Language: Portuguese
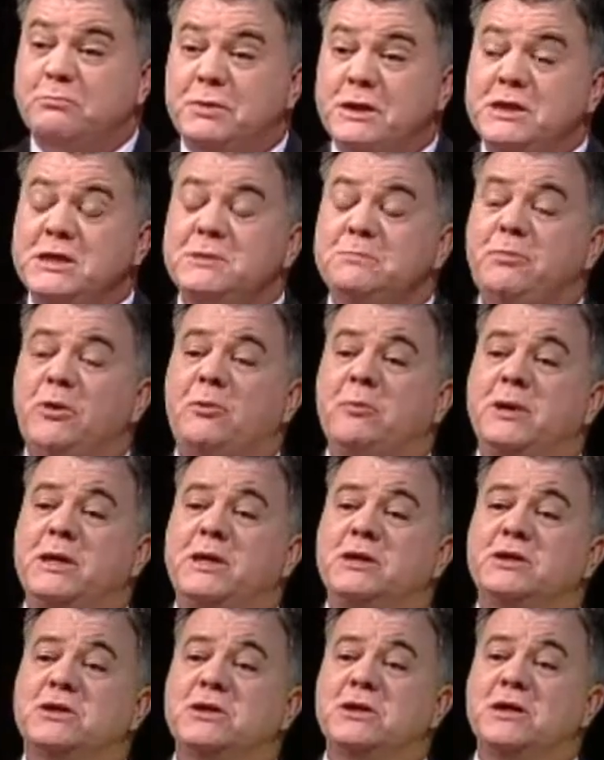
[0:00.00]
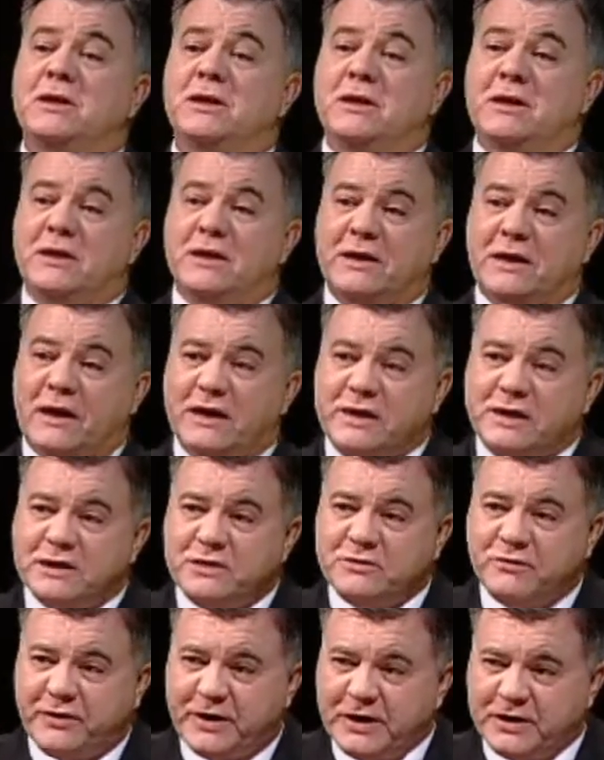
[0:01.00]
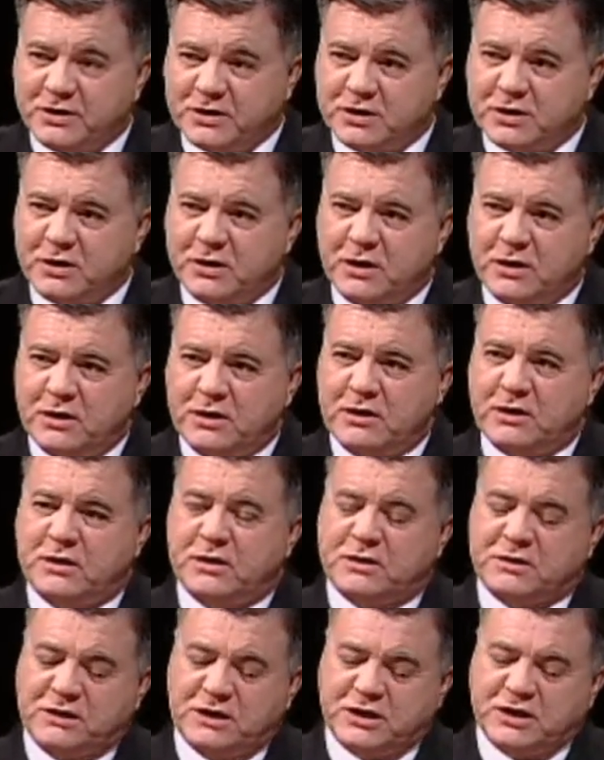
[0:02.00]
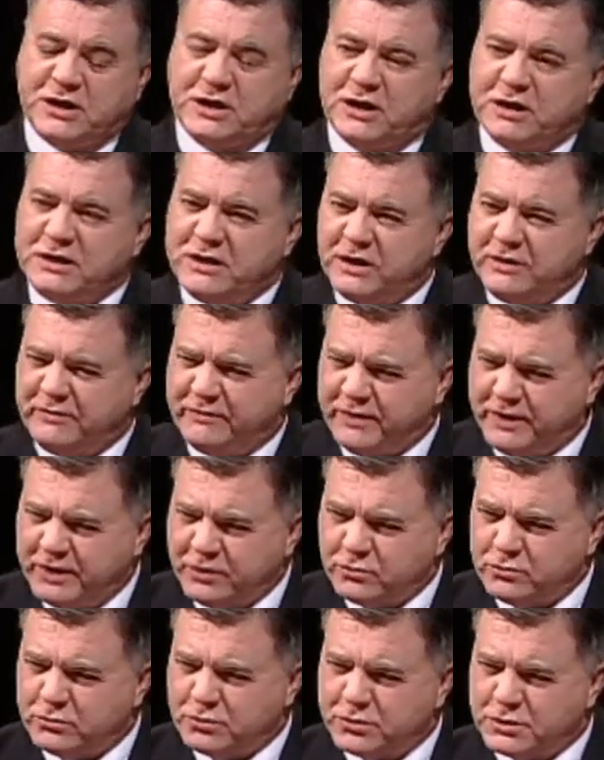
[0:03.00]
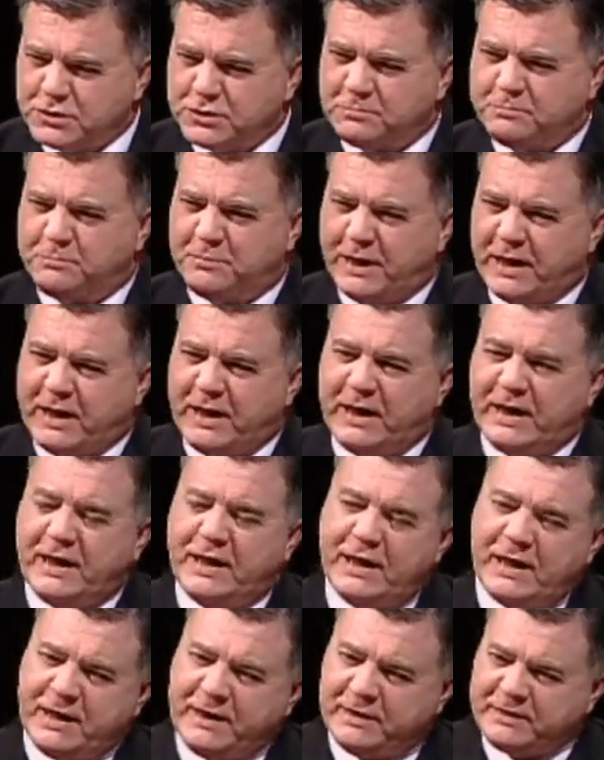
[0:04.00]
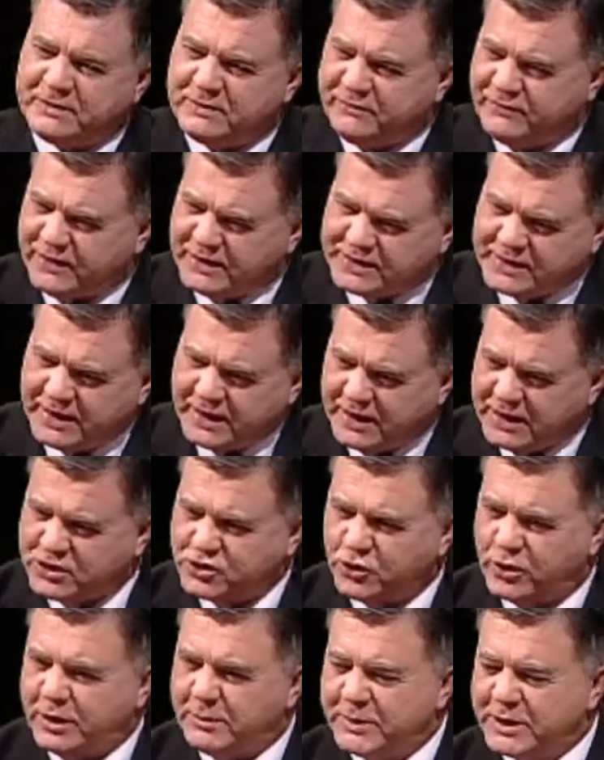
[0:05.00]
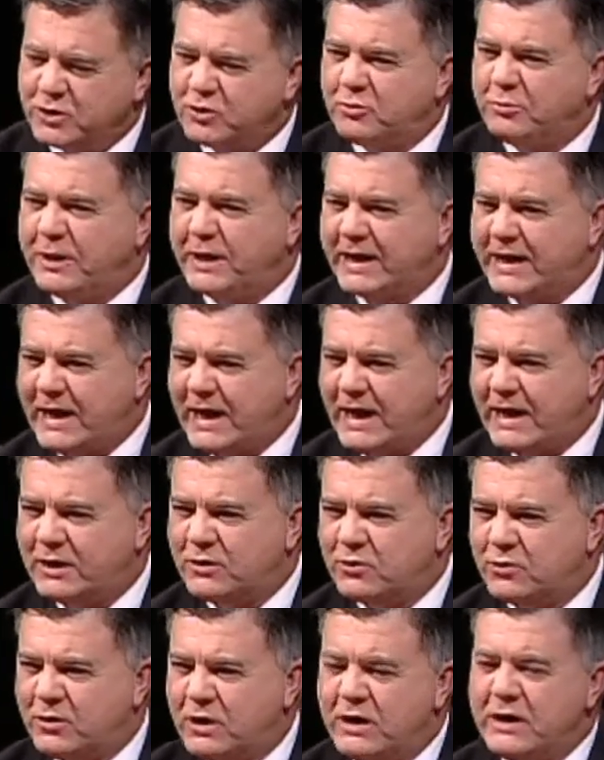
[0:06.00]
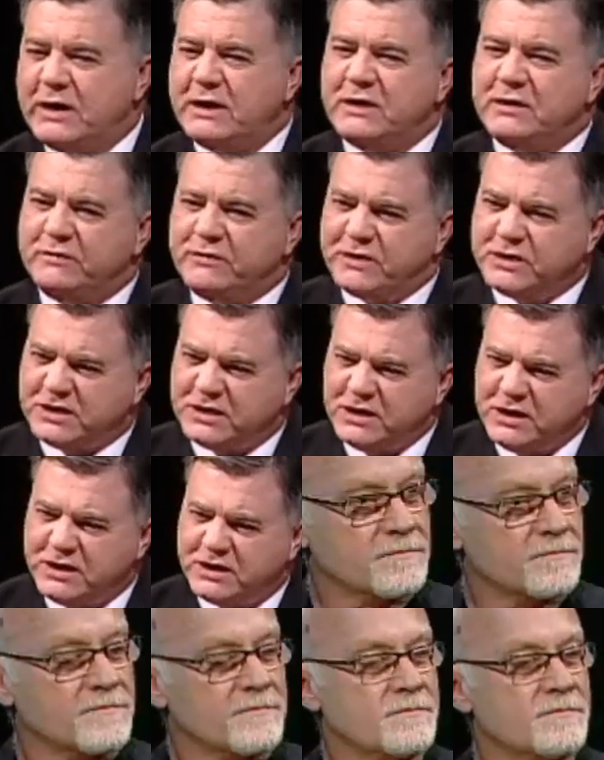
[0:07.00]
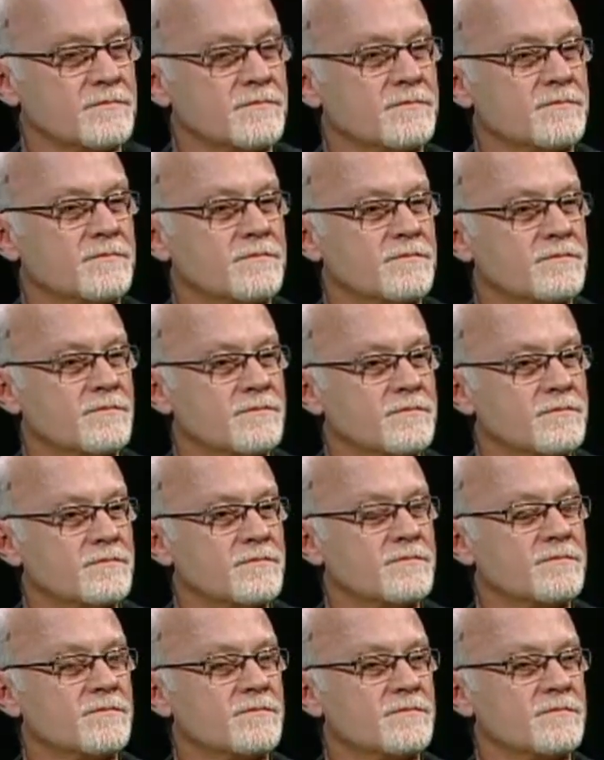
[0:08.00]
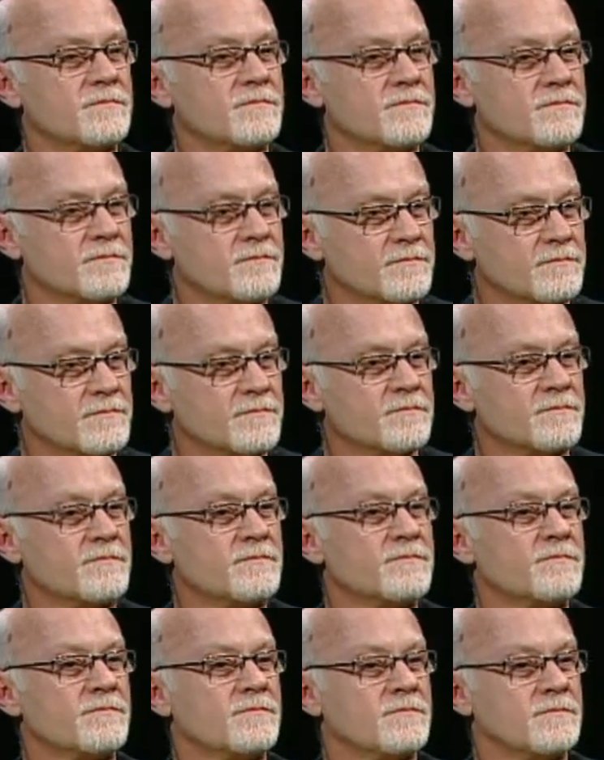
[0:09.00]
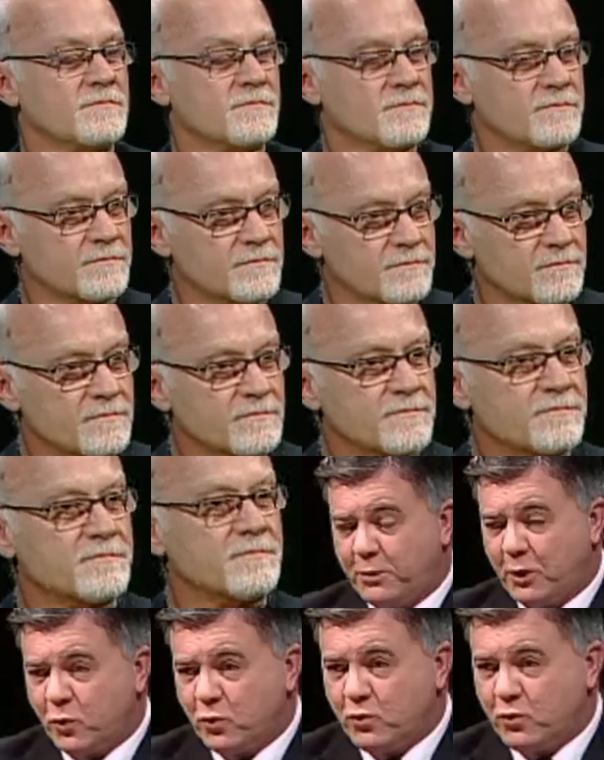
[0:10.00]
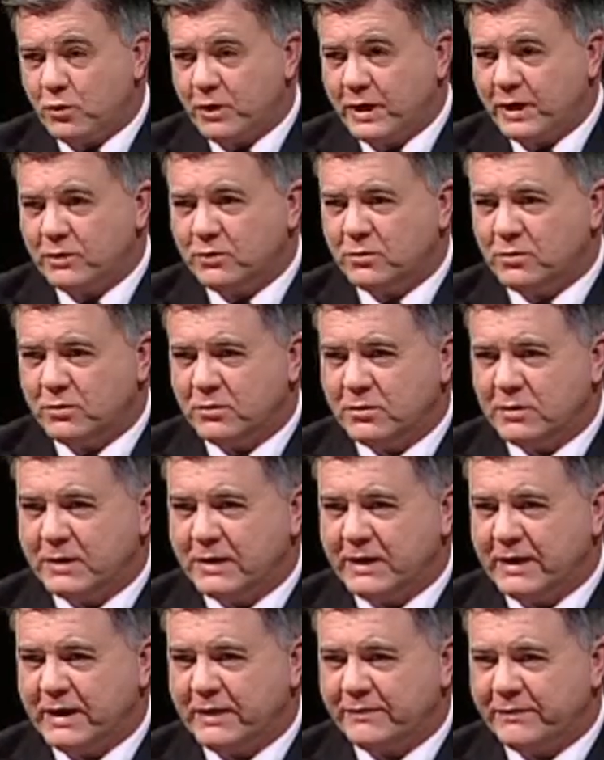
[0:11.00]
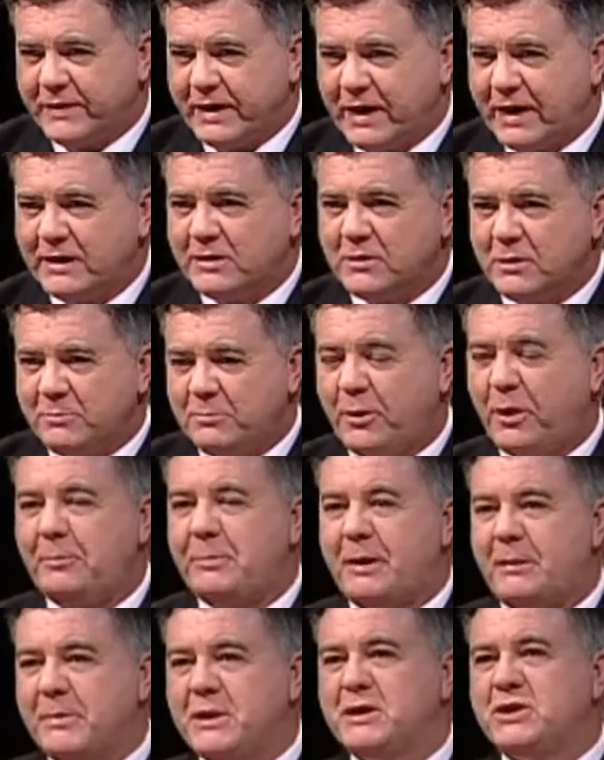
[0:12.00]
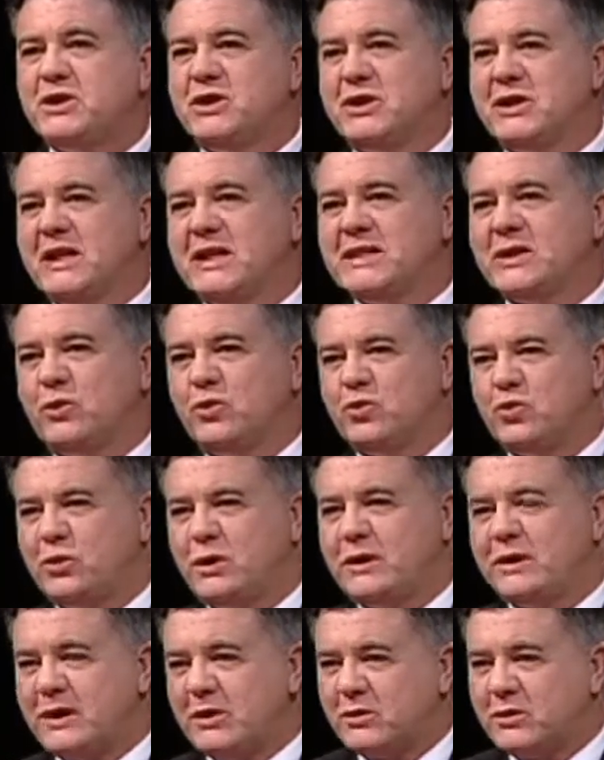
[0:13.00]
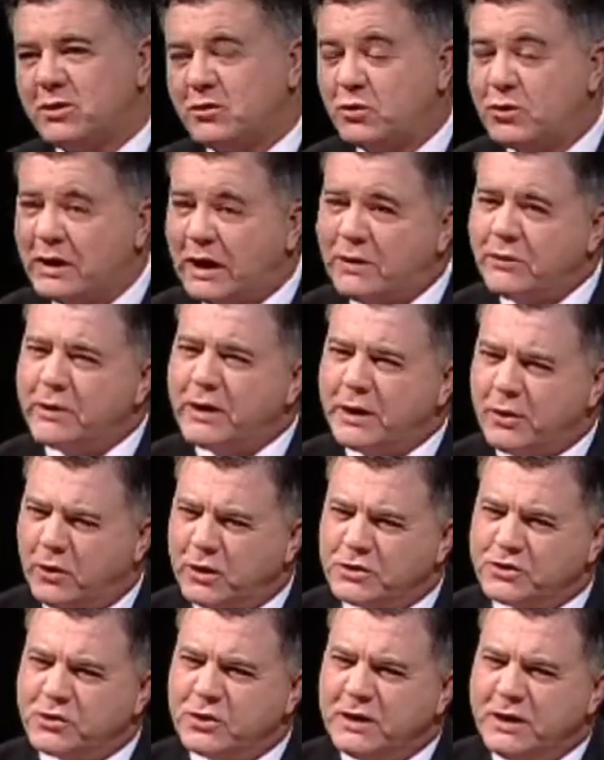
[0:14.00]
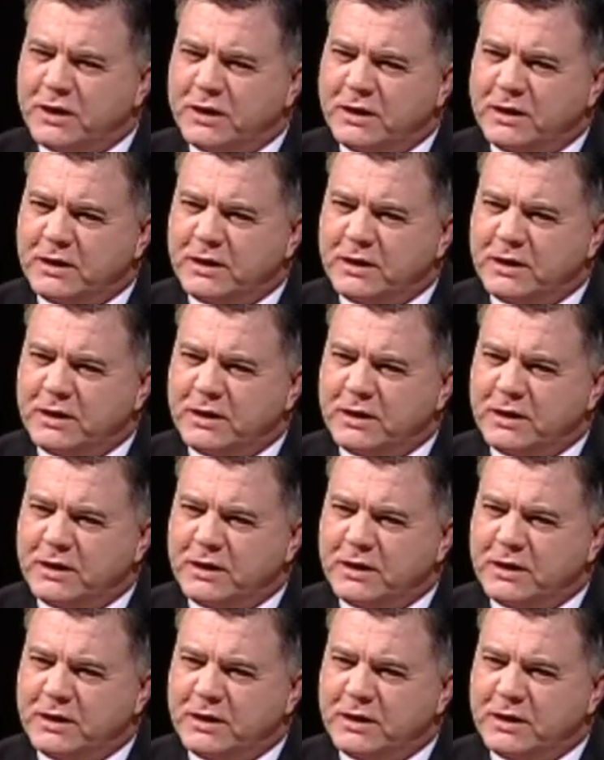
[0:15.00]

estão principalmente na linha de frente, seja em eventos para fazer relacionamento com o mercado, em visitas. Parece que vocês estão mais na rua vendendo e procurando clientela do que propriamente nessa altura tendo que cuidar do negócio.